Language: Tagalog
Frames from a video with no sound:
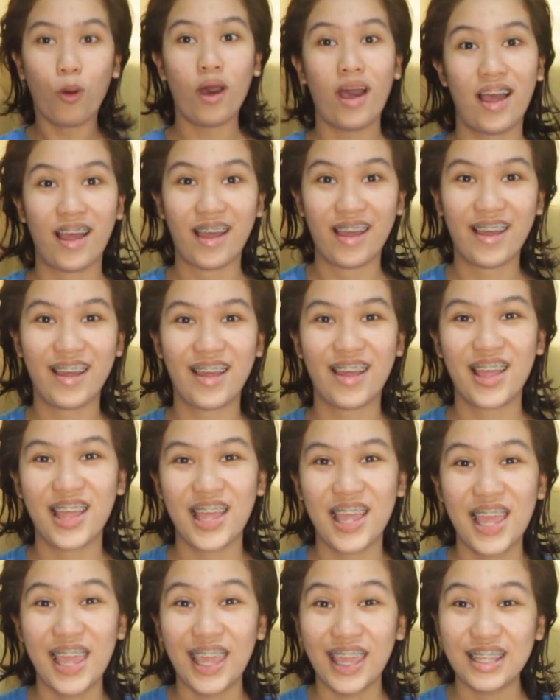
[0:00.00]
Wow!
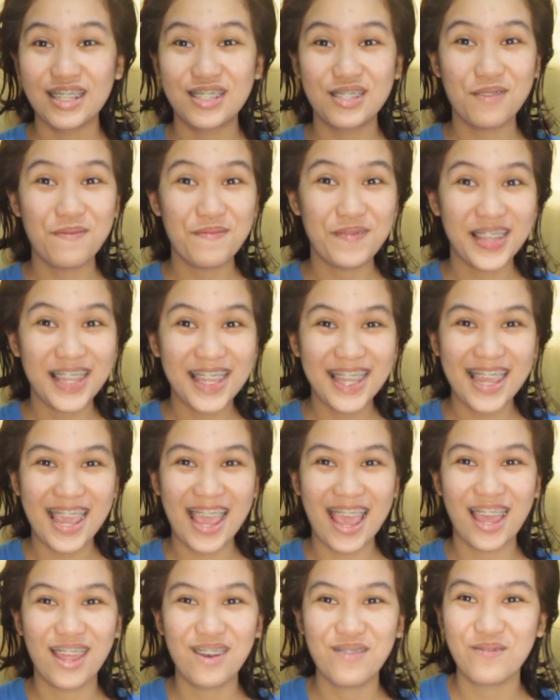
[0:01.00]
It's me
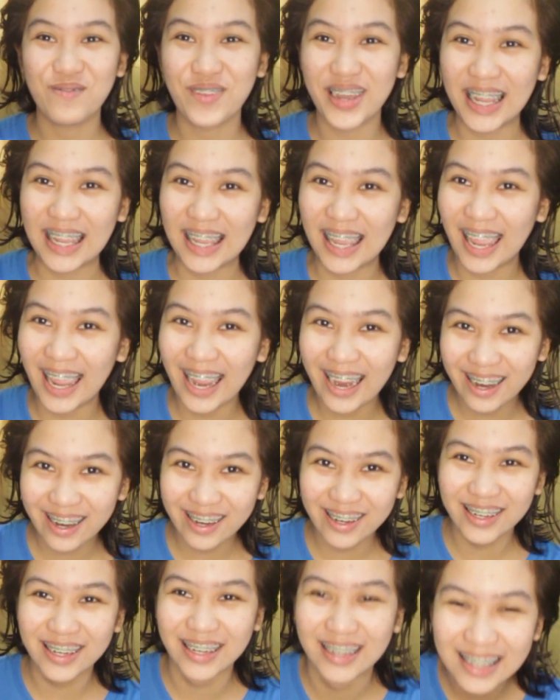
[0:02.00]
and my
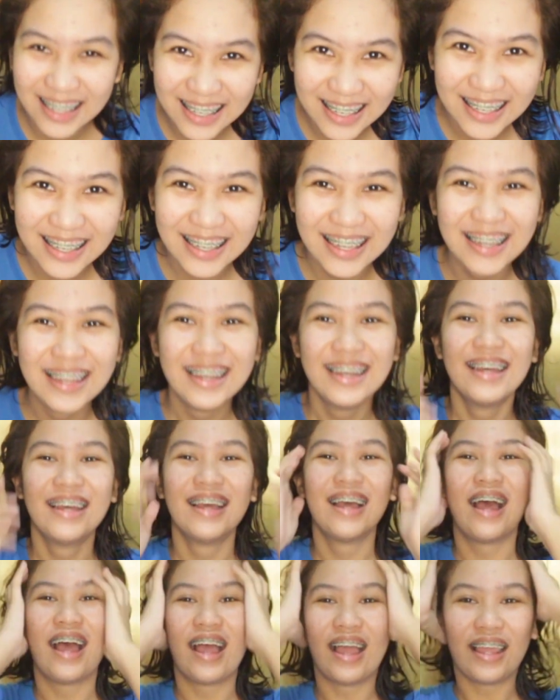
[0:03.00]
hair!
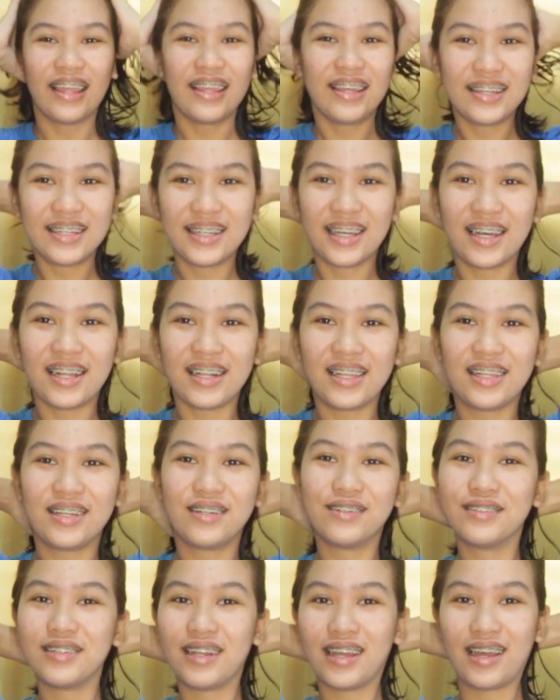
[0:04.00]
Ayan,
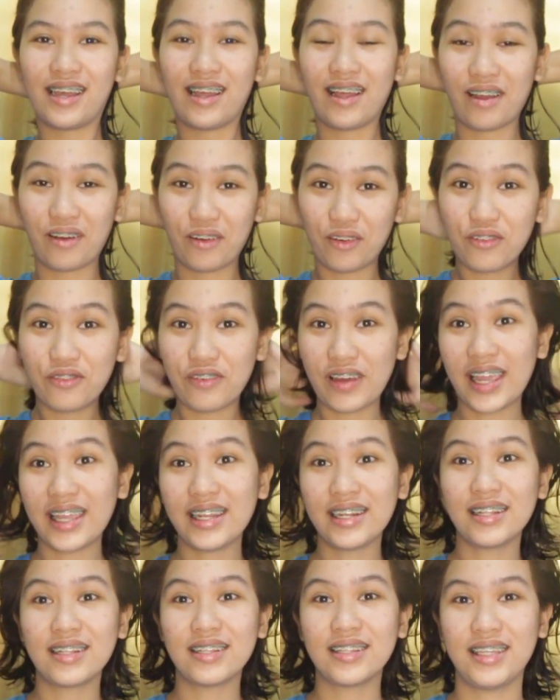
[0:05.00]
nakaligo na ako
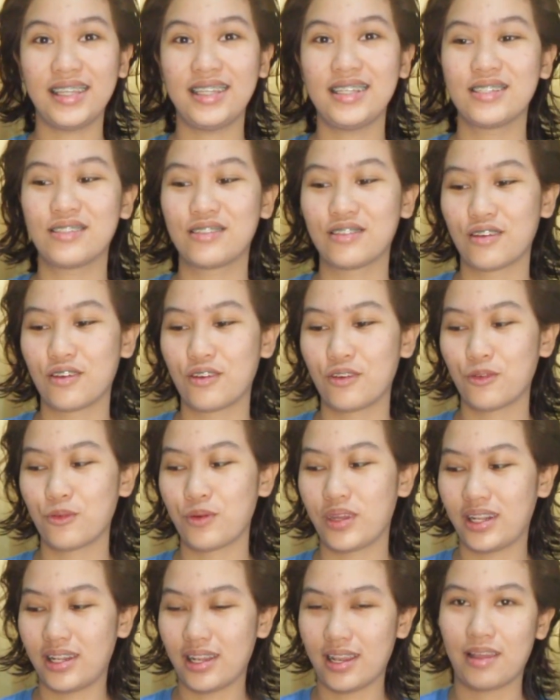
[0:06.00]
finally.
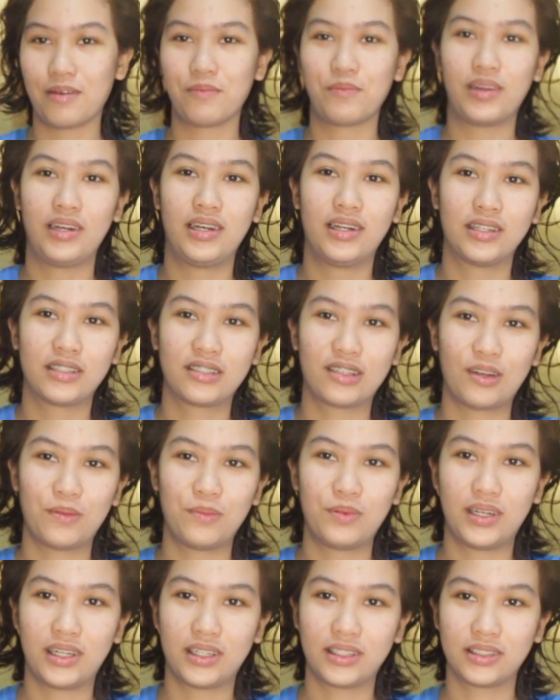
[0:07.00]
So, wait lang. Parang
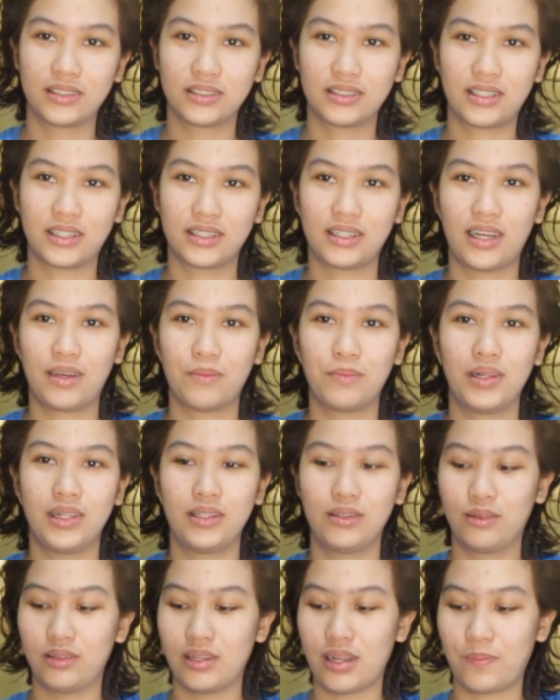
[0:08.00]
sobrang sagabal
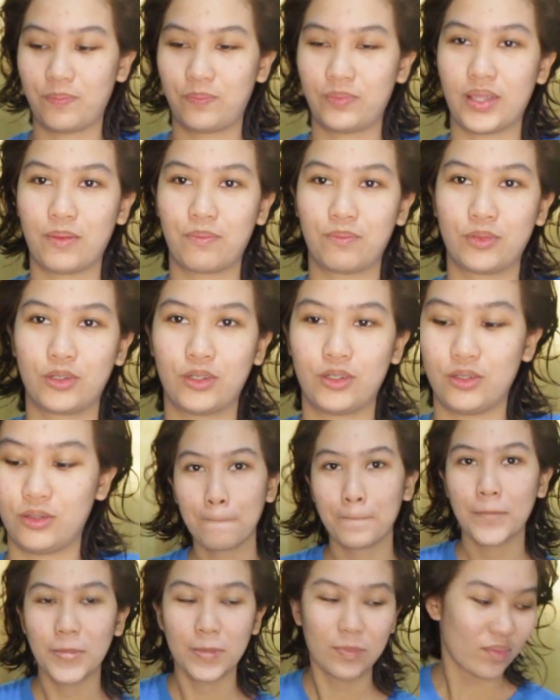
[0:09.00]
ng laptop ko.
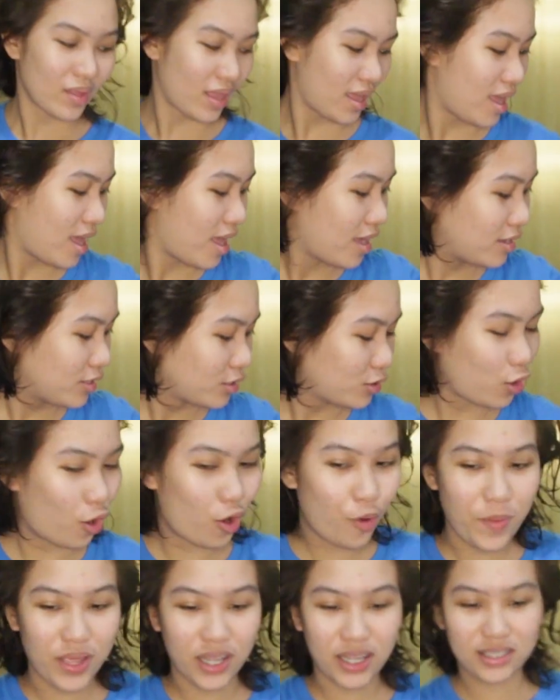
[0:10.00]

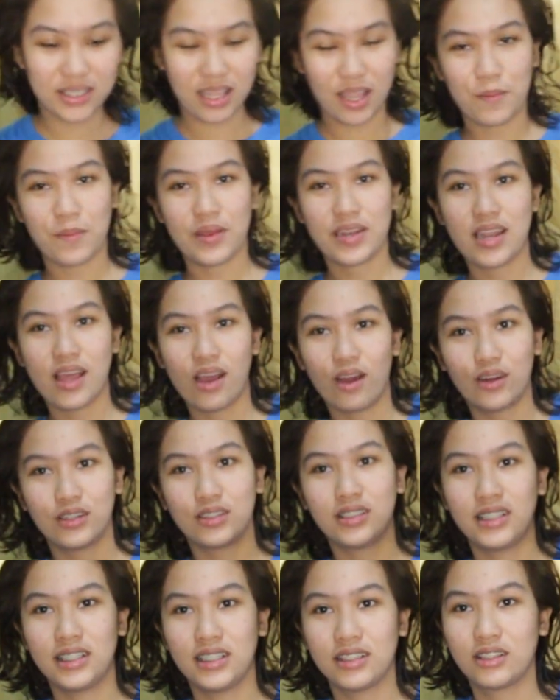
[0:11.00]
So, may kasama na ako
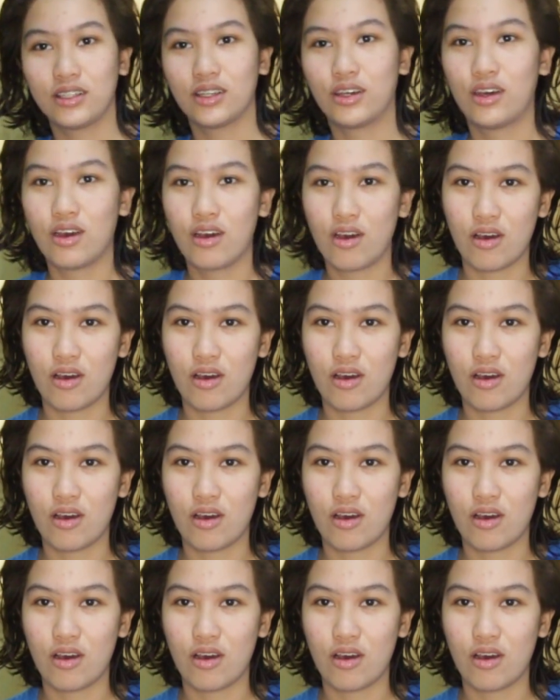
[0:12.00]
dito.